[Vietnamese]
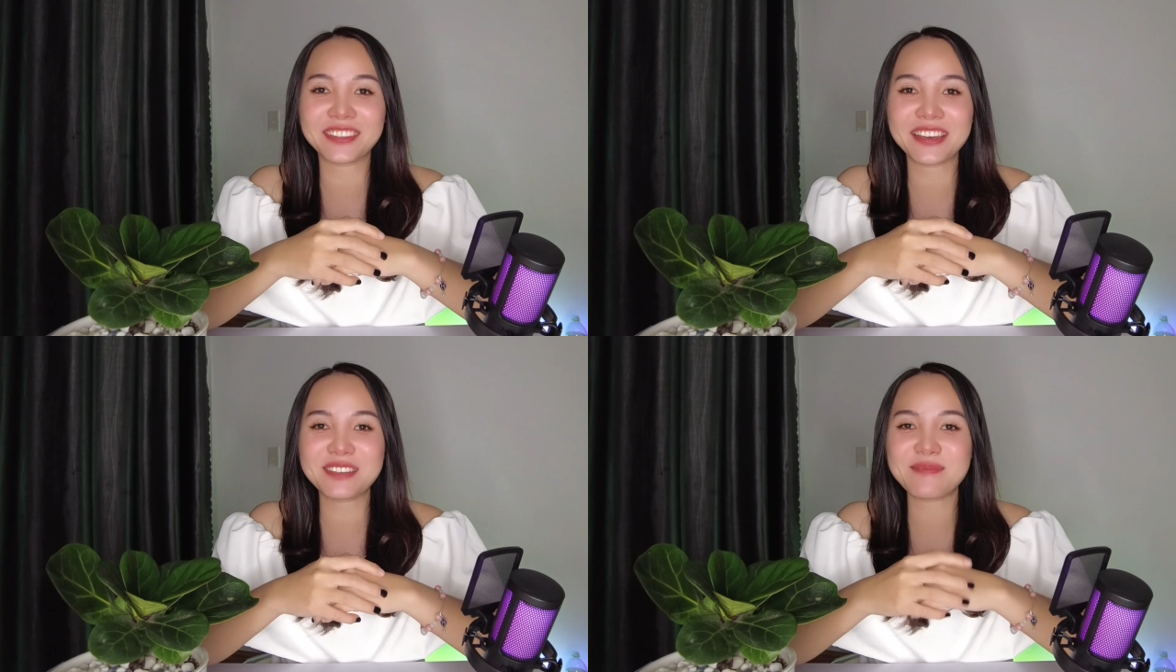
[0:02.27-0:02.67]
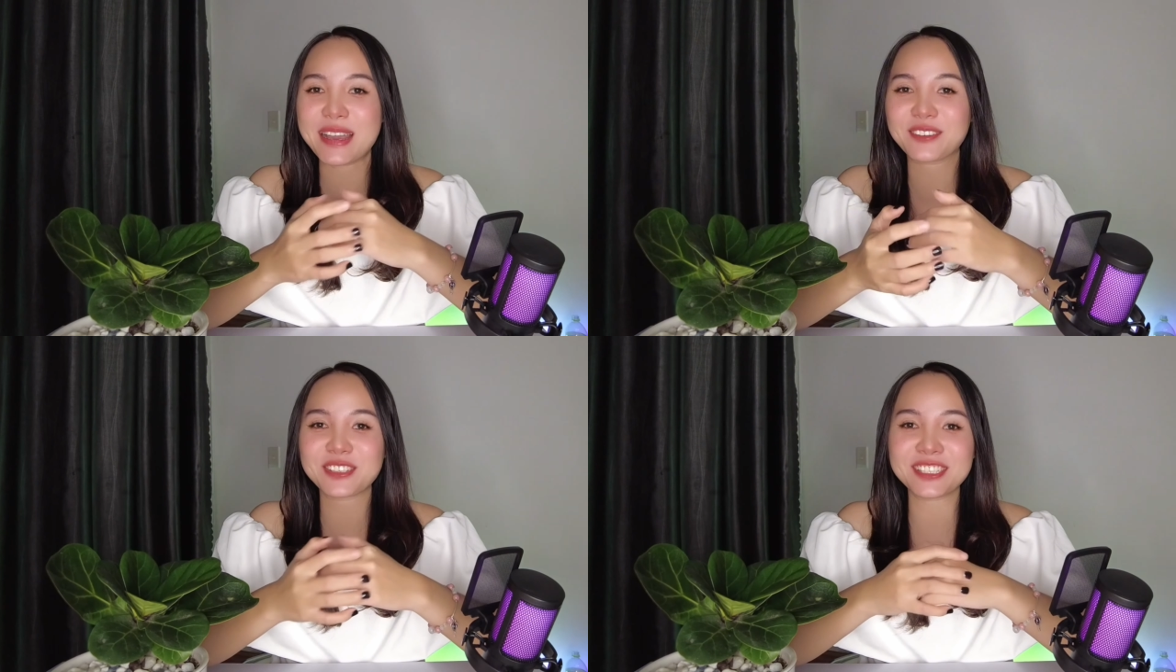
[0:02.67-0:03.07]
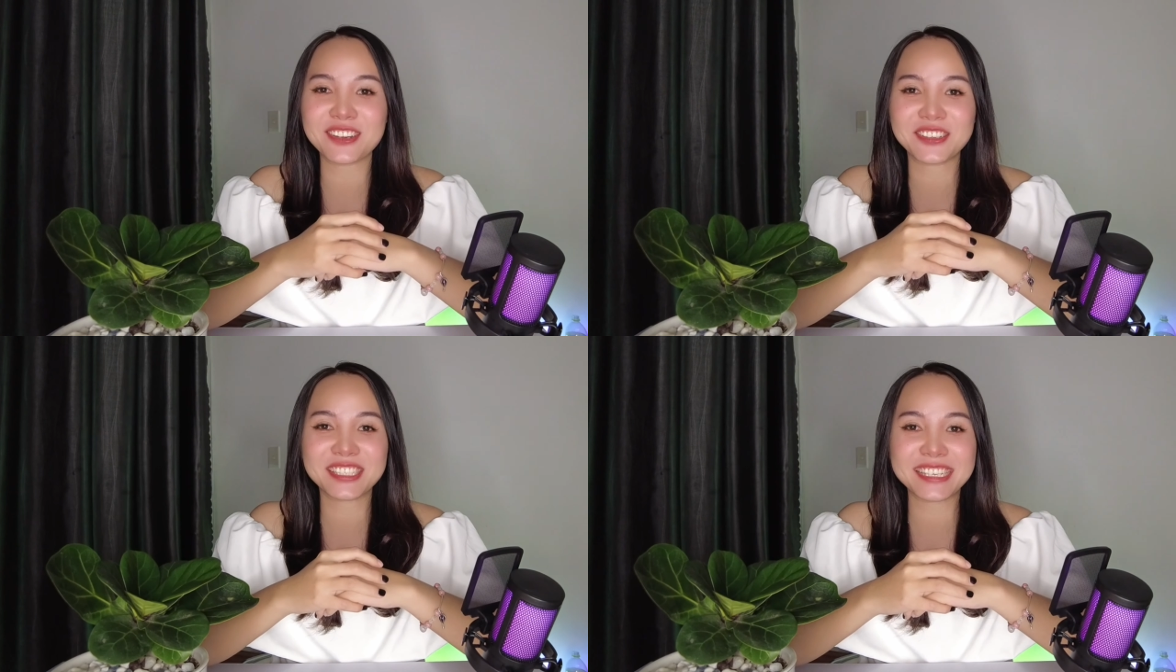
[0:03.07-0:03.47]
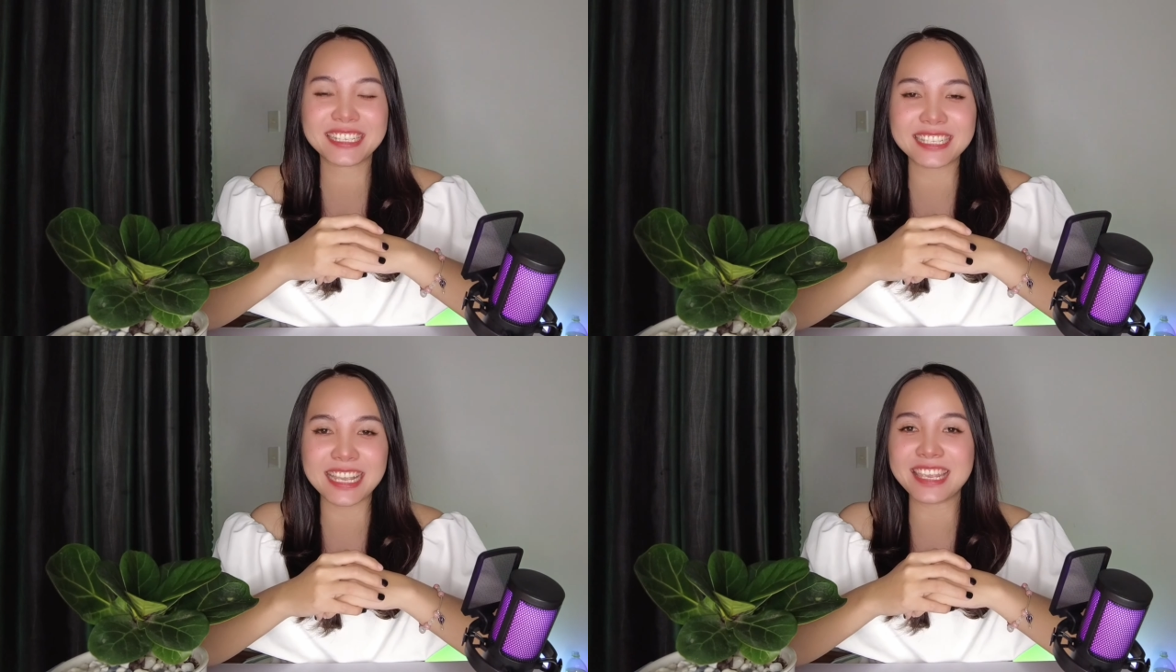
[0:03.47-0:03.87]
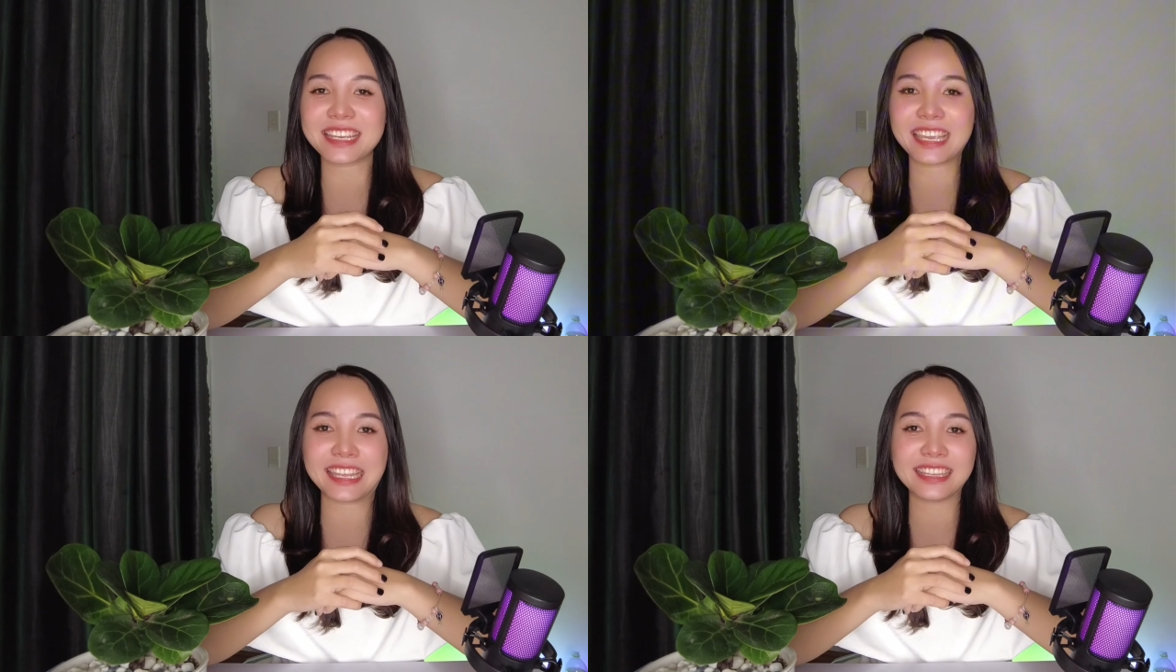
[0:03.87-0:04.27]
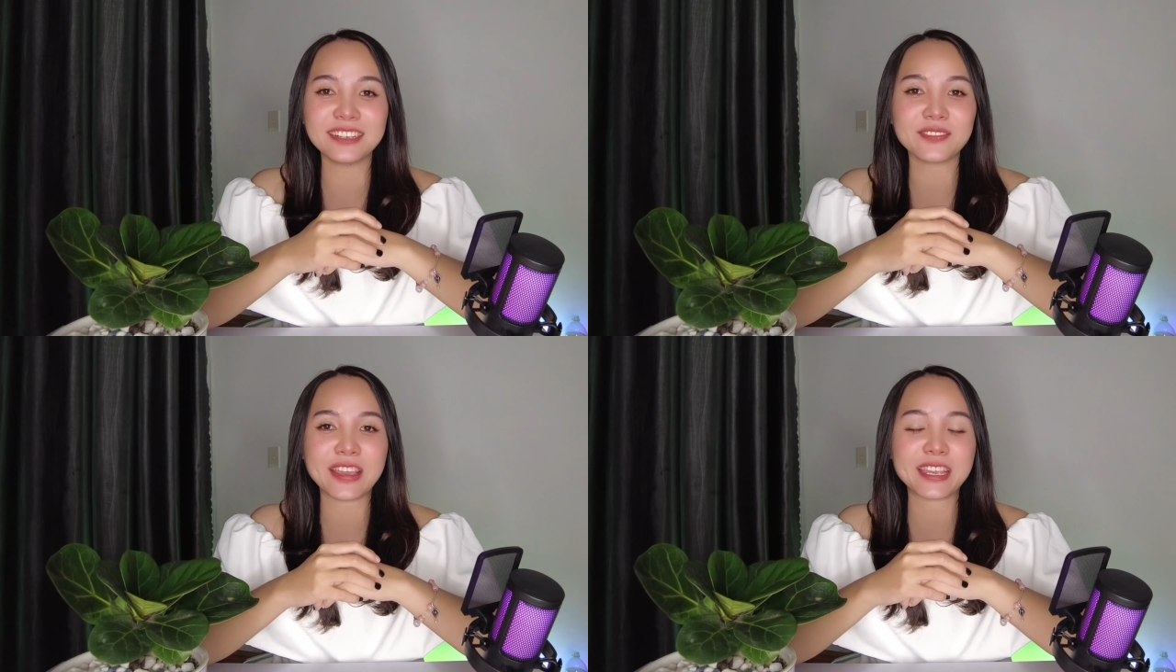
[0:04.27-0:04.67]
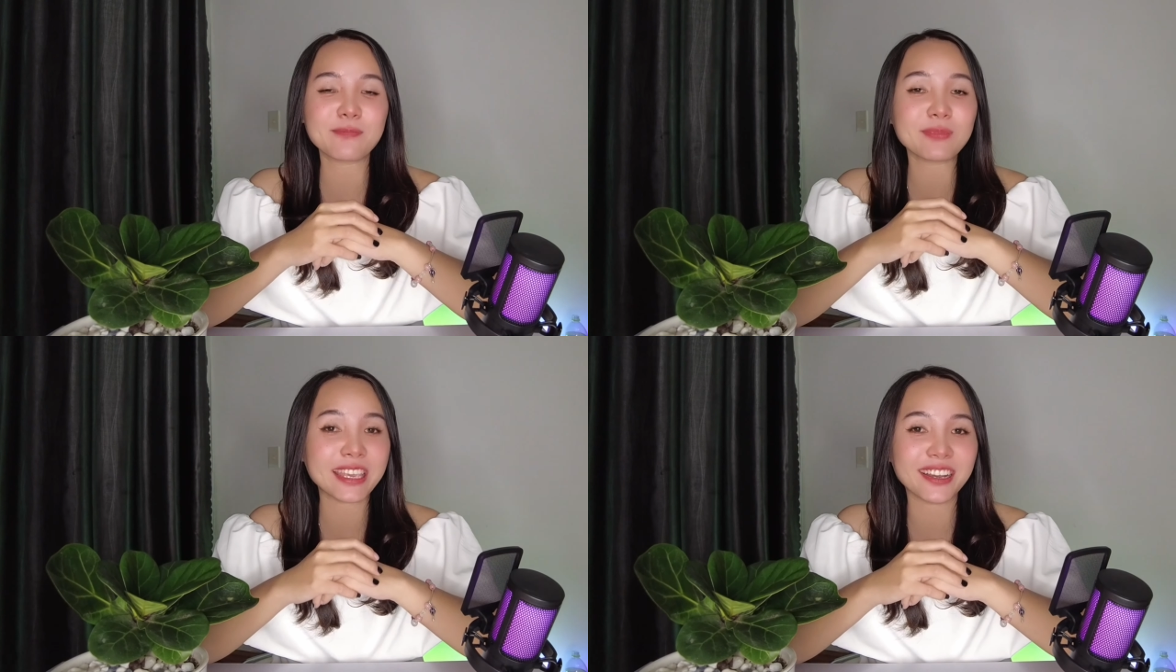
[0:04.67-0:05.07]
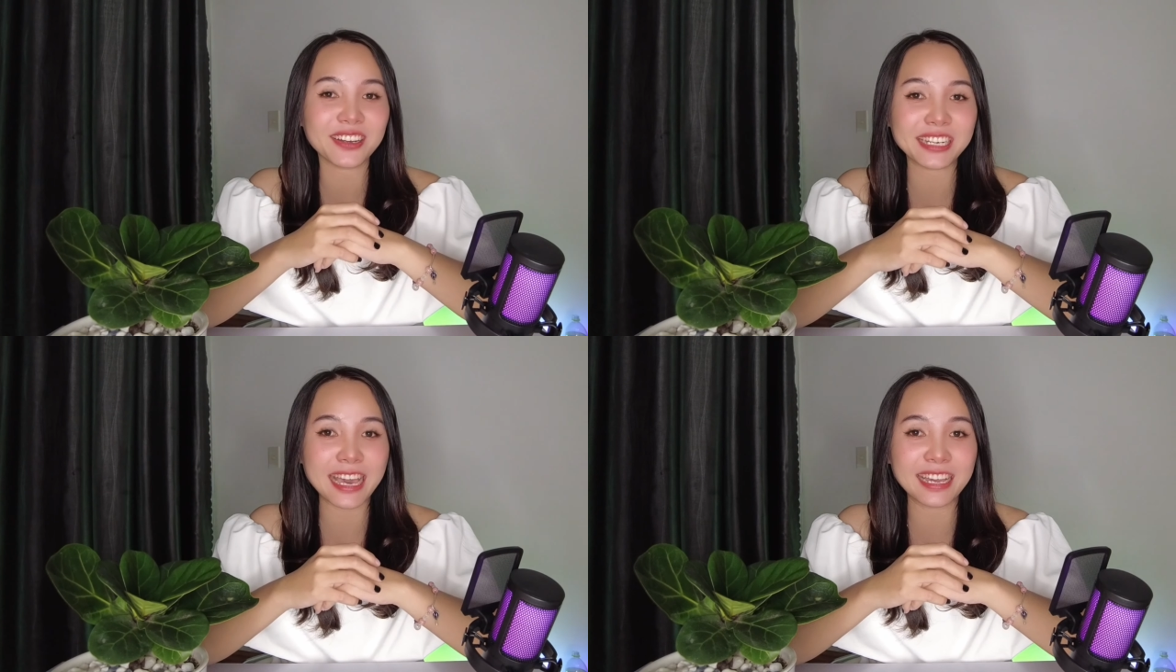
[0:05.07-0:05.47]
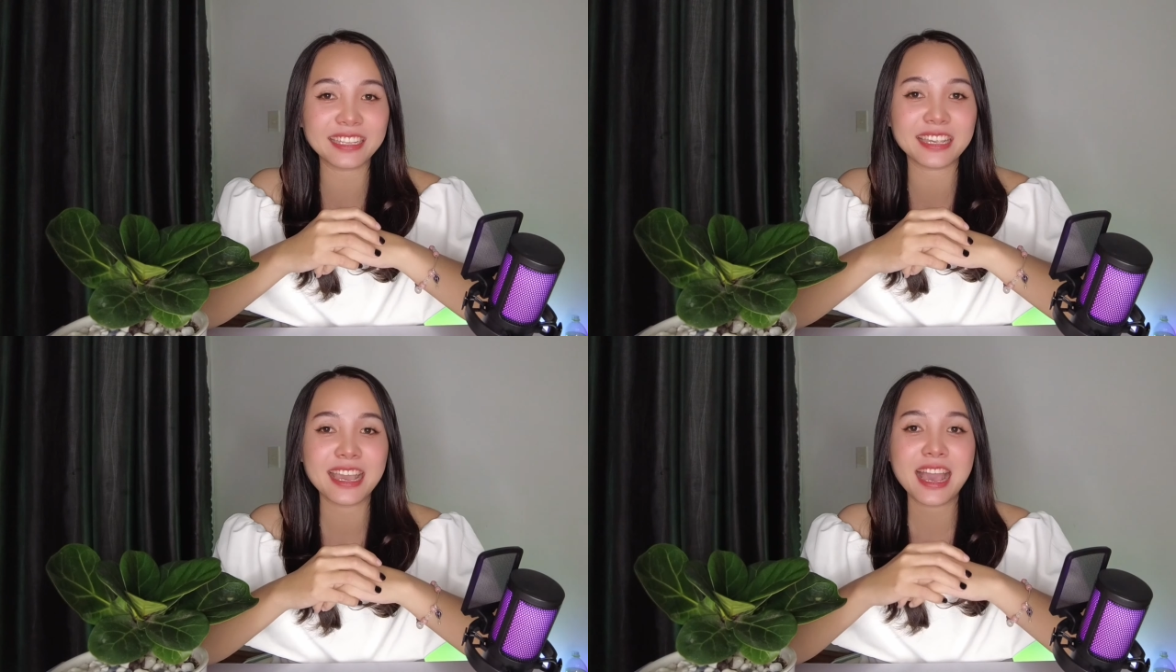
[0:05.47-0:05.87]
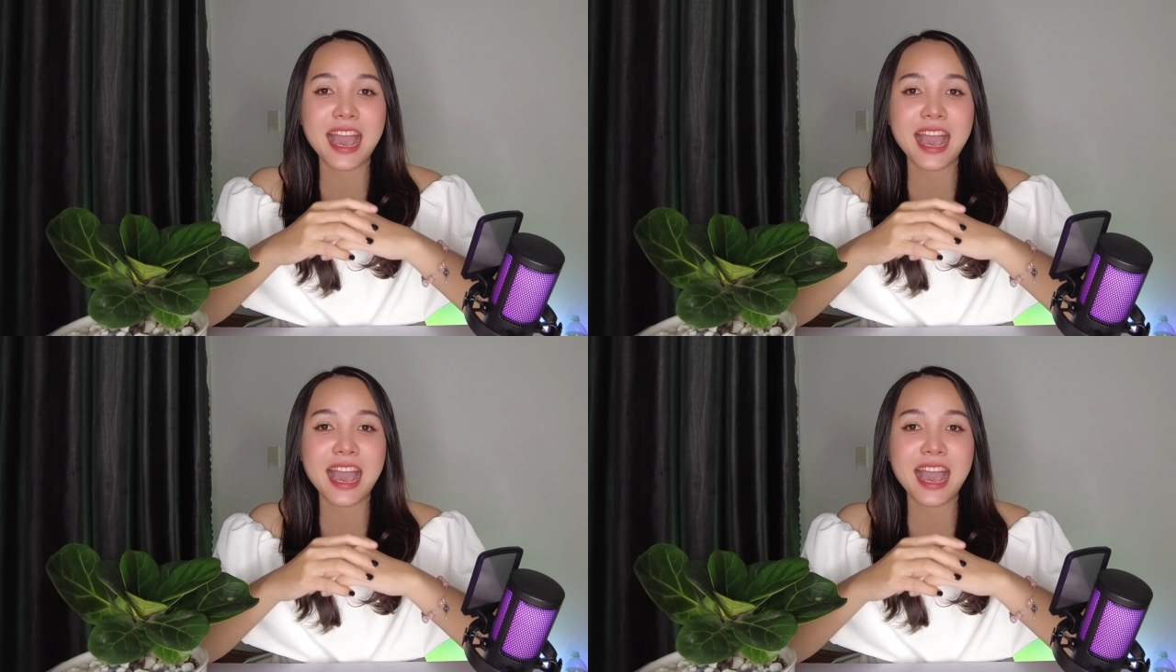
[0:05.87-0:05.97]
nơi mà Crystal chia sẻ những kiến thức về kiếm tiền online.